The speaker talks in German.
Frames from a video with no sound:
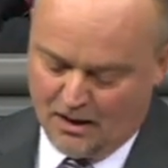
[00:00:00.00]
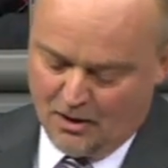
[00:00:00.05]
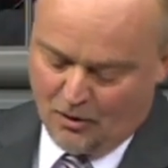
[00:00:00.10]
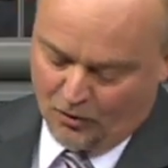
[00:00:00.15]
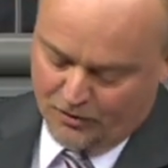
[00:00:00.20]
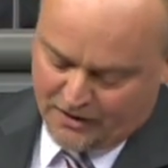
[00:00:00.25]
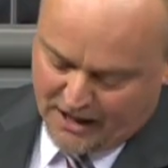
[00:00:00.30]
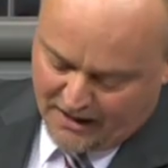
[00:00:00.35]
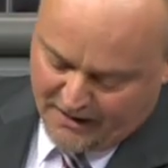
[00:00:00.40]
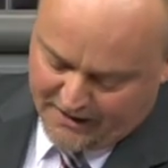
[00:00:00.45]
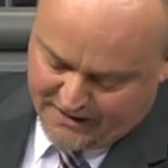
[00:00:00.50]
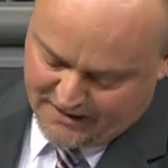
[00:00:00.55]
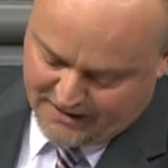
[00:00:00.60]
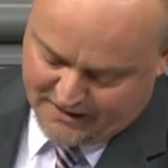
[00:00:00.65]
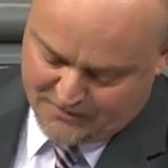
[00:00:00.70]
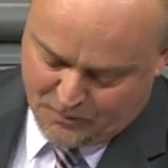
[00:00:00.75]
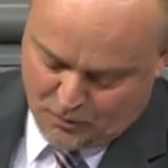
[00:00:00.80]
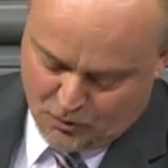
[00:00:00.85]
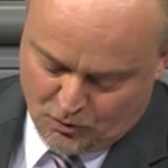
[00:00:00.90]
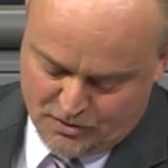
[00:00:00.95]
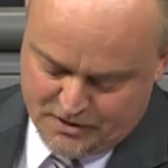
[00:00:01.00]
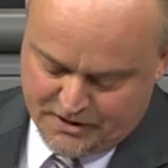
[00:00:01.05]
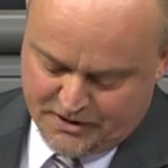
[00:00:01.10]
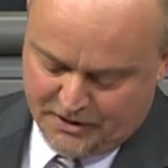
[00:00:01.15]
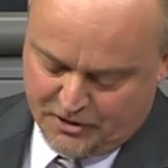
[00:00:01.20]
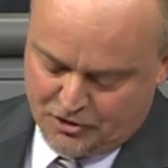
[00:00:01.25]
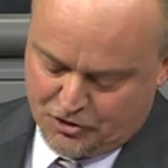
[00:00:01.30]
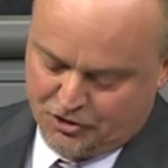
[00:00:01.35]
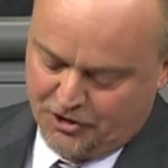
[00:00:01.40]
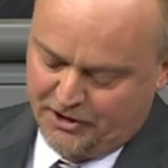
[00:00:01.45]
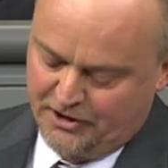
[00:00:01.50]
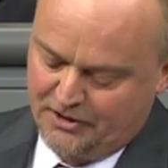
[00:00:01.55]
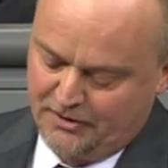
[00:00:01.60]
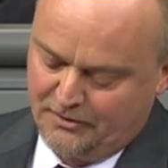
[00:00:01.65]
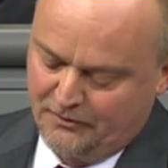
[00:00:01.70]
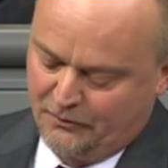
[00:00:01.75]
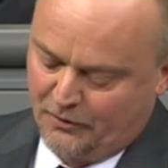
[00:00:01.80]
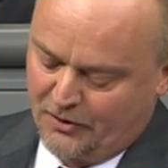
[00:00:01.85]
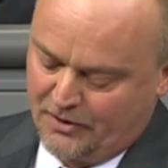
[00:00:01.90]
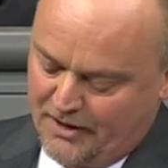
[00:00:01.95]
Und da erinnern uns die
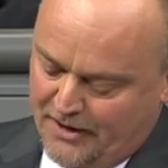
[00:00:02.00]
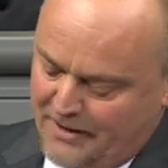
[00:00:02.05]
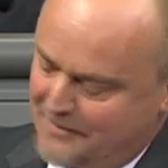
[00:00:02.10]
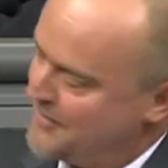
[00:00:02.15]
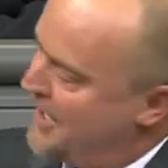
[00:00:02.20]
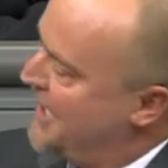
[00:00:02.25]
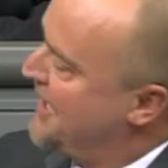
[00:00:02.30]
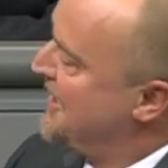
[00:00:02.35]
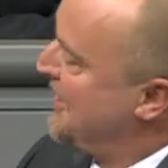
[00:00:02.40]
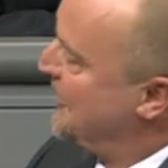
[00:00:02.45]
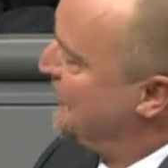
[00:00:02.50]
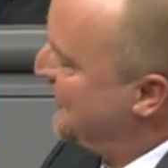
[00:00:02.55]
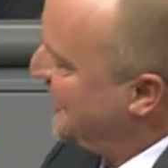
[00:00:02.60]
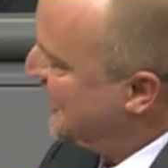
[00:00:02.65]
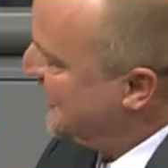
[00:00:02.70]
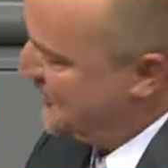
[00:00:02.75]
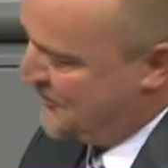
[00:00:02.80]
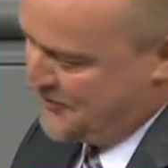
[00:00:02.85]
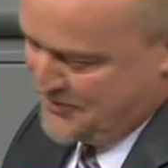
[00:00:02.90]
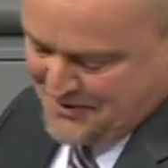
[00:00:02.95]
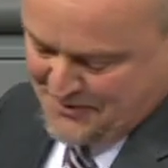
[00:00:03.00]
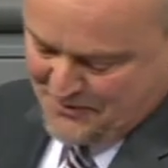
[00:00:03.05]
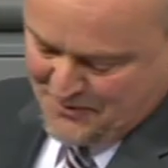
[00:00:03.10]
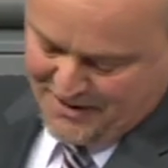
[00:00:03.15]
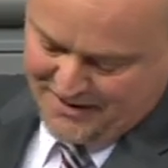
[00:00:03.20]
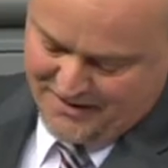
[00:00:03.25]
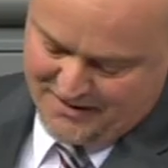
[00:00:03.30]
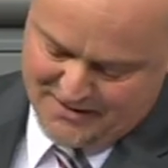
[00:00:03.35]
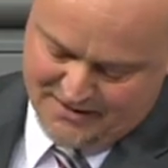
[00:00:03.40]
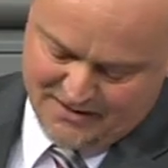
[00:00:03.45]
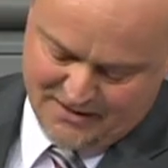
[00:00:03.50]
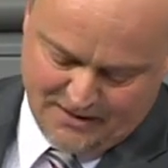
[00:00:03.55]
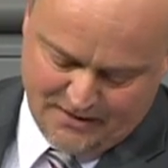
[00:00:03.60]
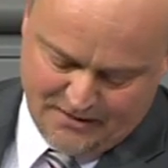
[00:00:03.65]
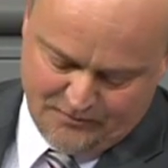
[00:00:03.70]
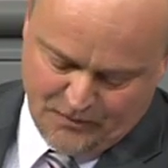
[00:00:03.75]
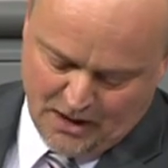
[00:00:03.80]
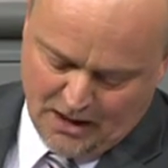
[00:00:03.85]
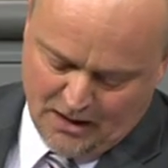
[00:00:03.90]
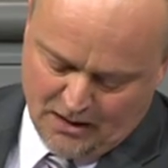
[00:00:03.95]
Geschichten von dem Herrn
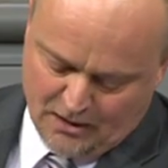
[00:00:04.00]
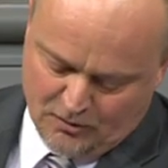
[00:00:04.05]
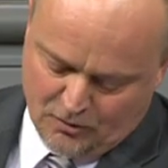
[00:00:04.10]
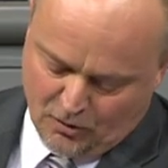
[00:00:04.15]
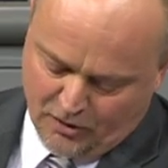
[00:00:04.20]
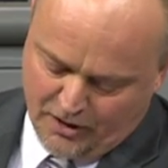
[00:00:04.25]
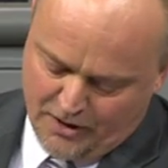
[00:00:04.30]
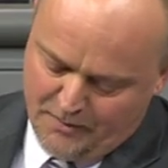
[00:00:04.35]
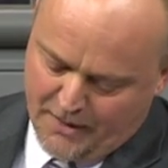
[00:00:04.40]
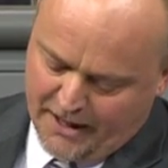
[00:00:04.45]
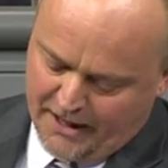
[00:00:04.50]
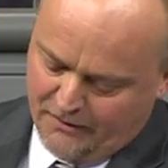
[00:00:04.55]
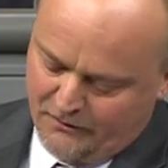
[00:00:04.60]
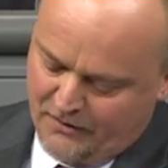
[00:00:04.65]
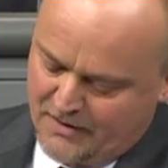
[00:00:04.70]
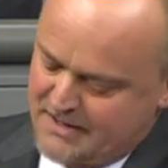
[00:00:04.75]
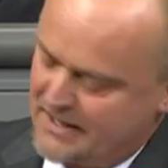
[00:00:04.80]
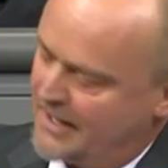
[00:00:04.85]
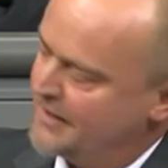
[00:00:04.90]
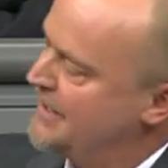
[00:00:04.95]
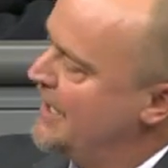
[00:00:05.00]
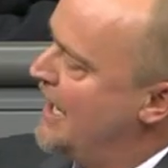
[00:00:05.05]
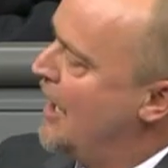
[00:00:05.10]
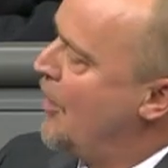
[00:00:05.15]
Entwicklungsminister doch immer etwas an die